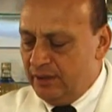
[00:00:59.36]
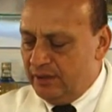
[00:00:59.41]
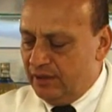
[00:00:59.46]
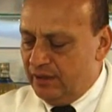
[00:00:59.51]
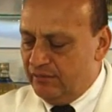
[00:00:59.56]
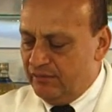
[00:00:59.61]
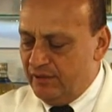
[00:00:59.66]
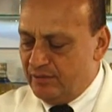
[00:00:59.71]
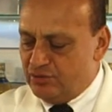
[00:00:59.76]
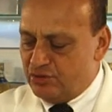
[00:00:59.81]
e
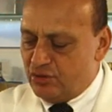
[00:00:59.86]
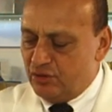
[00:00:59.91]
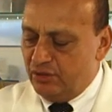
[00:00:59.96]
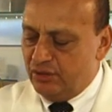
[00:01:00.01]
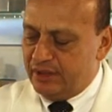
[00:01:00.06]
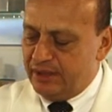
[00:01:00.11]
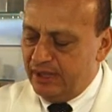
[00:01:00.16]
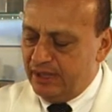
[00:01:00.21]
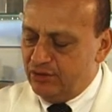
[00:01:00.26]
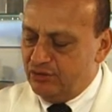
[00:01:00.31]
vamos
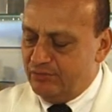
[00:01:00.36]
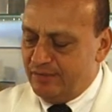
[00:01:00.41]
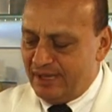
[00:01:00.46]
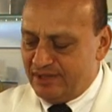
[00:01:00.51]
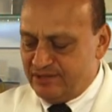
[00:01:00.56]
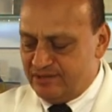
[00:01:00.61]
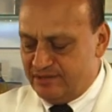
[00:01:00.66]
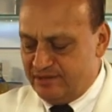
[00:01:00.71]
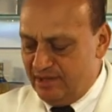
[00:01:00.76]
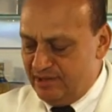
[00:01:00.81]
colocando
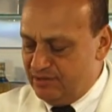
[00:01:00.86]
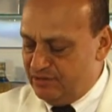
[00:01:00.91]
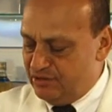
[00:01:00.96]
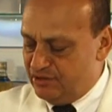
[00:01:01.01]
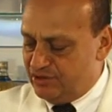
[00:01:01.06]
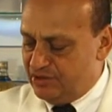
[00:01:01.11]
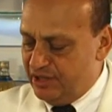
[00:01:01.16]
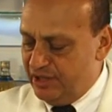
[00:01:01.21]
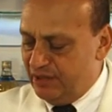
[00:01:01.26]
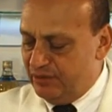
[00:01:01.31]
bastante
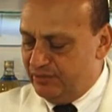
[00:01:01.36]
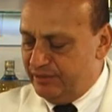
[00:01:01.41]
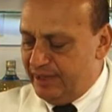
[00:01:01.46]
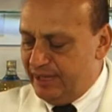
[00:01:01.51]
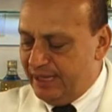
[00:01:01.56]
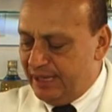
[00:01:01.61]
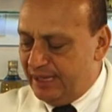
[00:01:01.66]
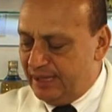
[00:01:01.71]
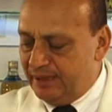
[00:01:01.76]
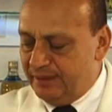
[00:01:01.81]
gelo
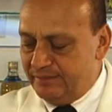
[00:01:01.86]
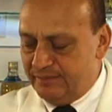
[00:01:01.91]
nela.